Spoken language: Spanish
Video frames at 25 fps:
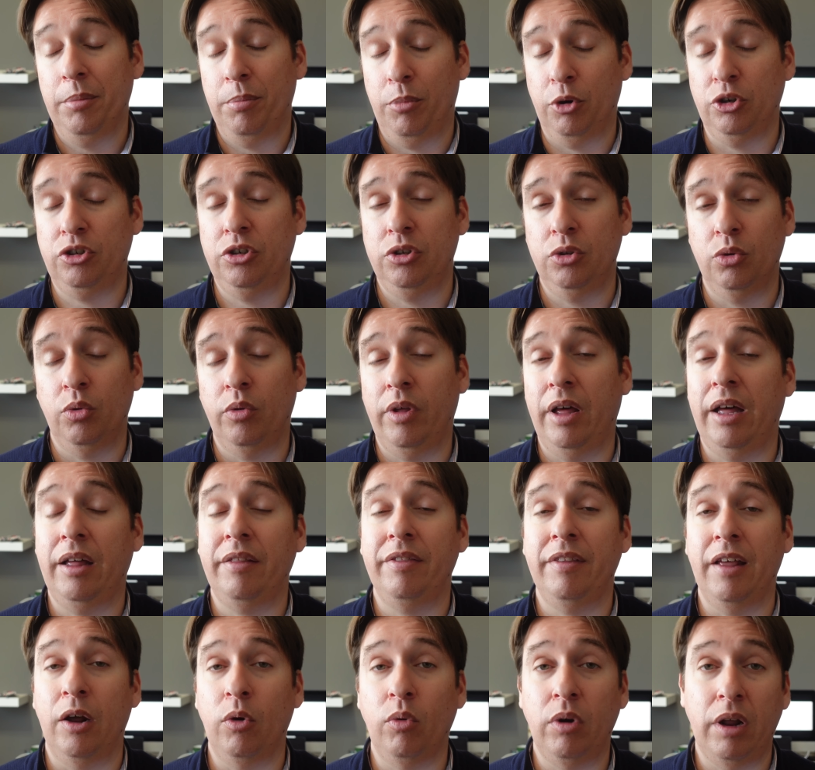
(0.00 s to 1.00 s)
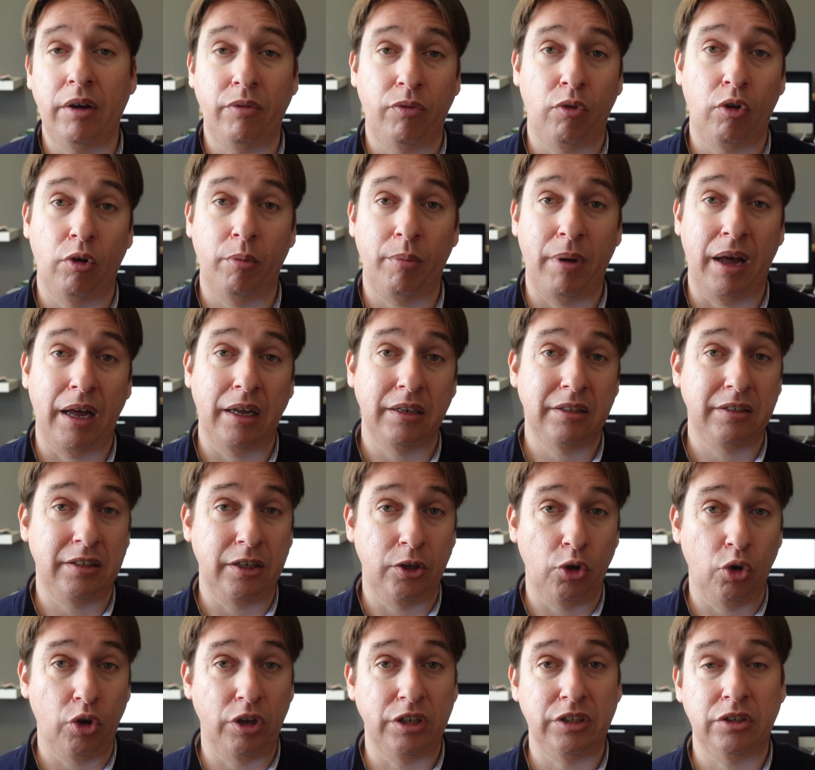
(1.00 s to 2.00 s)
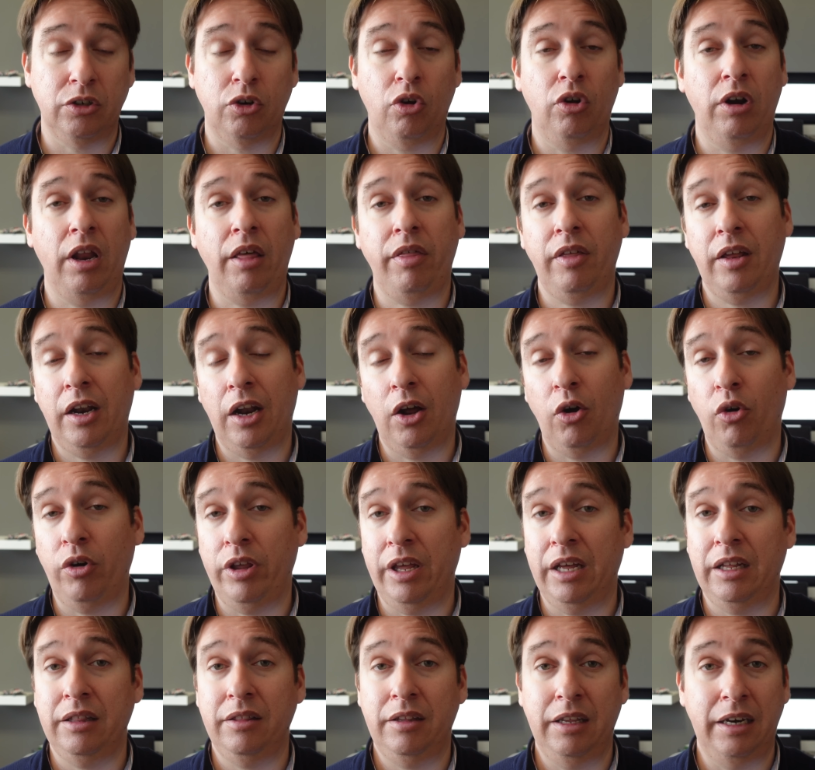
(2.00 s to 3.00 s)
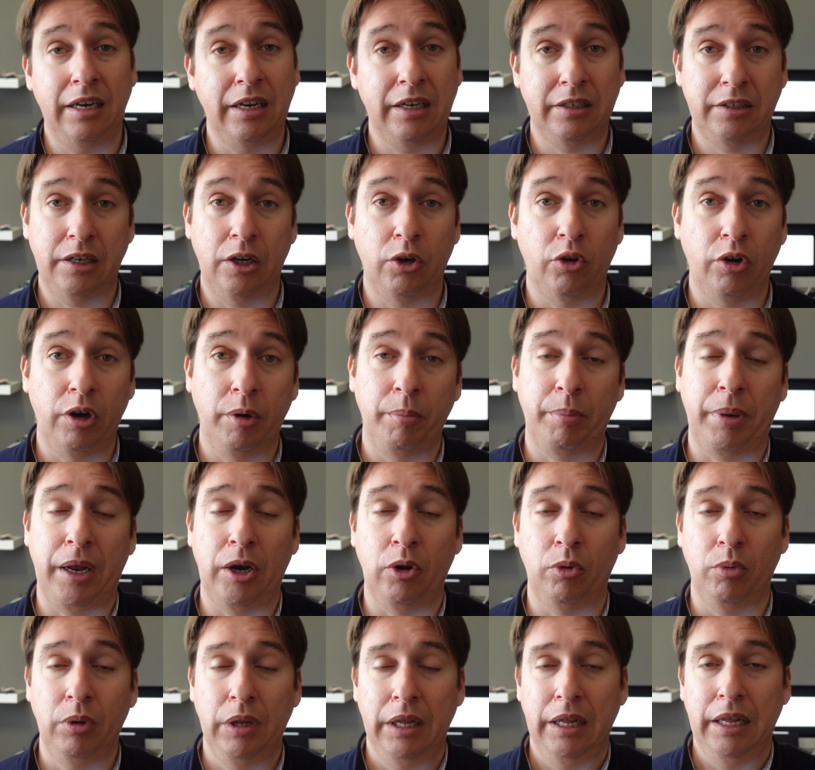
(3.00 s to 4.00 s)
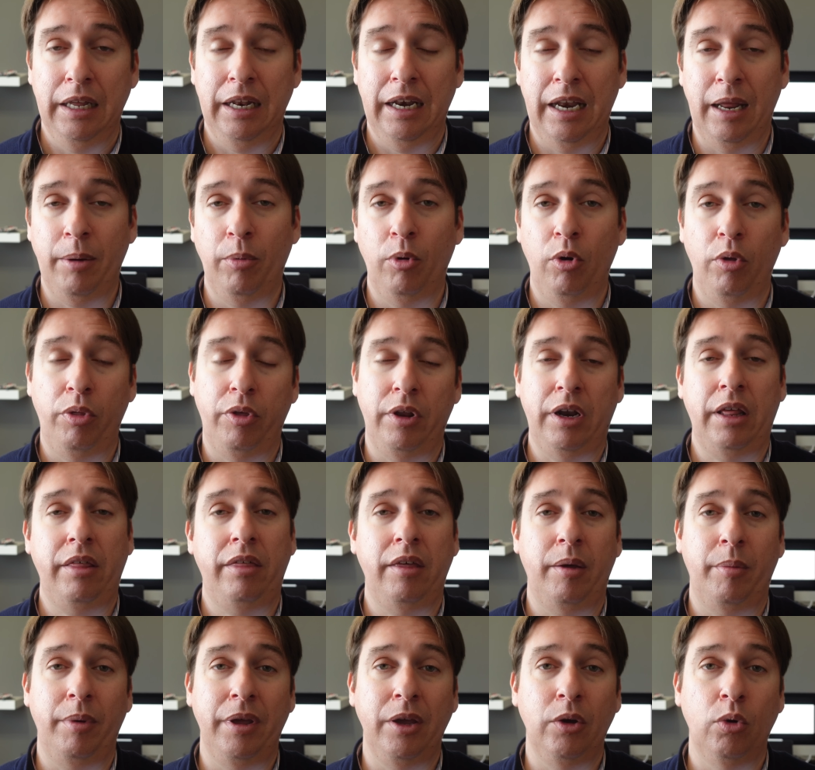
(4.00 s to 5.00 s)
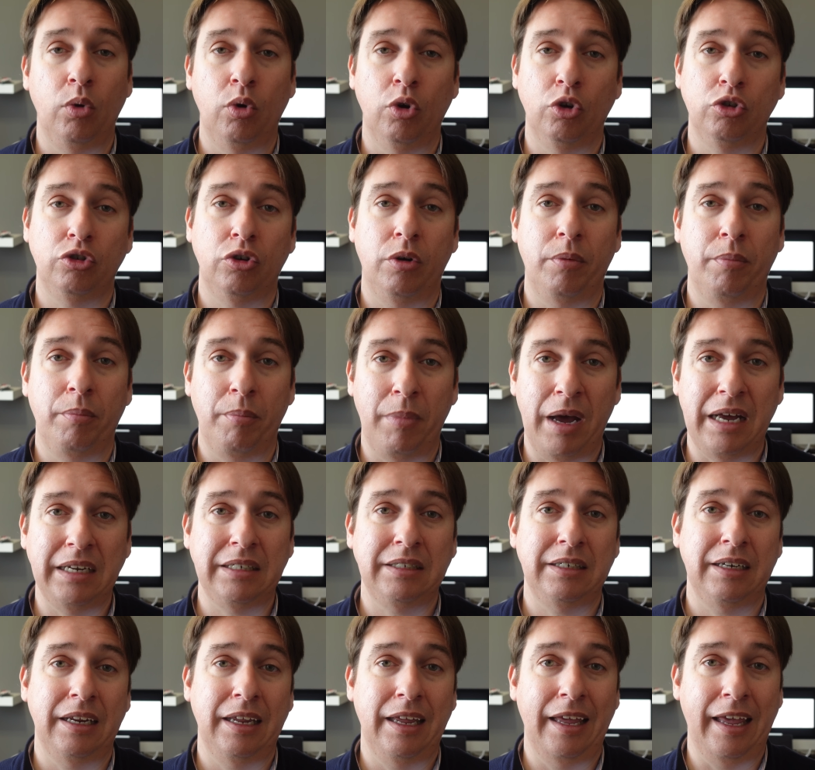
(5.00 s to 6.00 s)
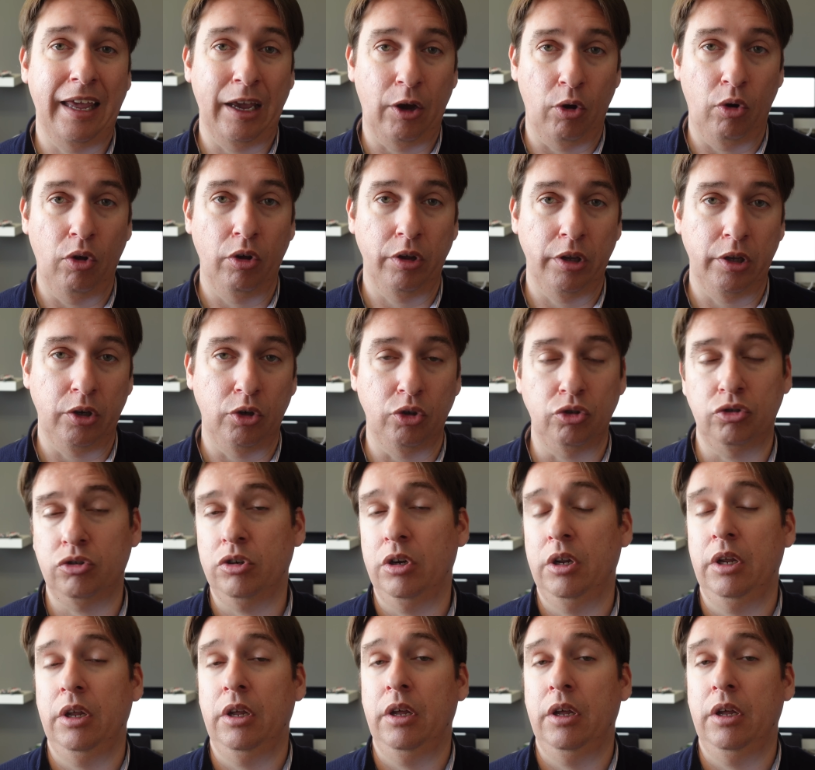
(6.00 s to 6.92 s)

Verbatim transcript: pues sin duda, de alguna forma, si no es con la zanahoria, tiene que ser con el palo, la evolución hacia vehículos más ecológicos.